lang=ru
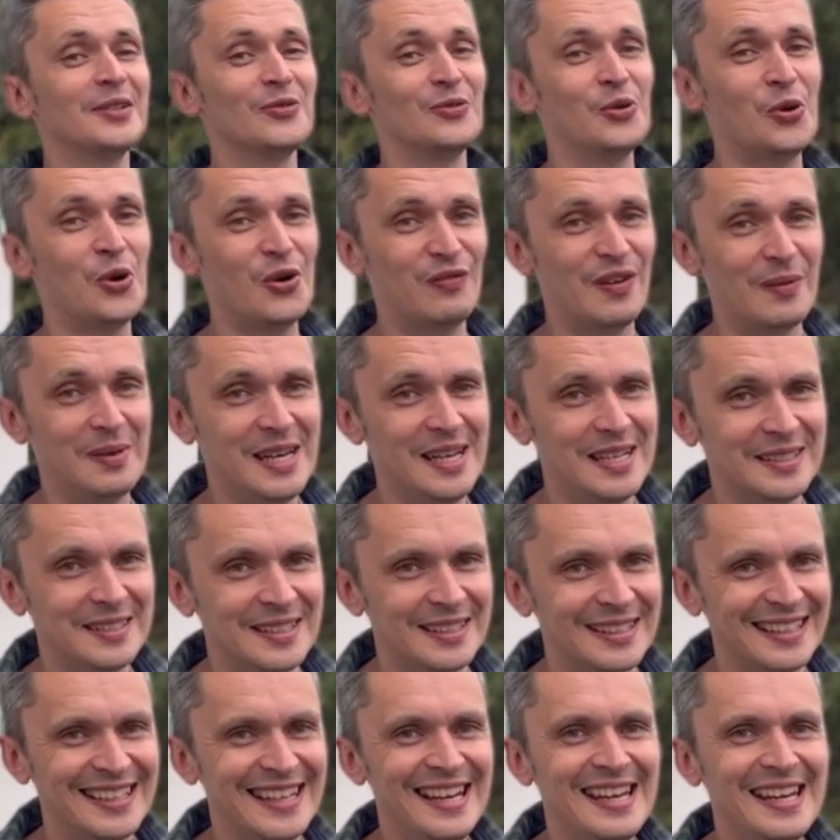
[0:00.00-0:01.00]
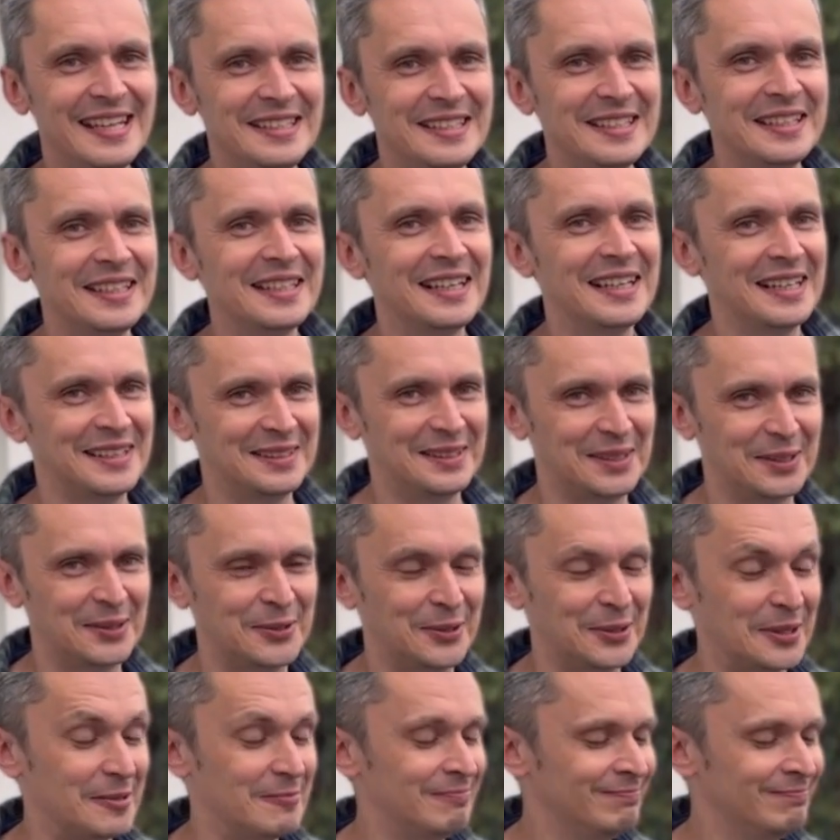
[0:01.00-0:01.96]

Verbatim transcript: новом летнике, летнике антрикота.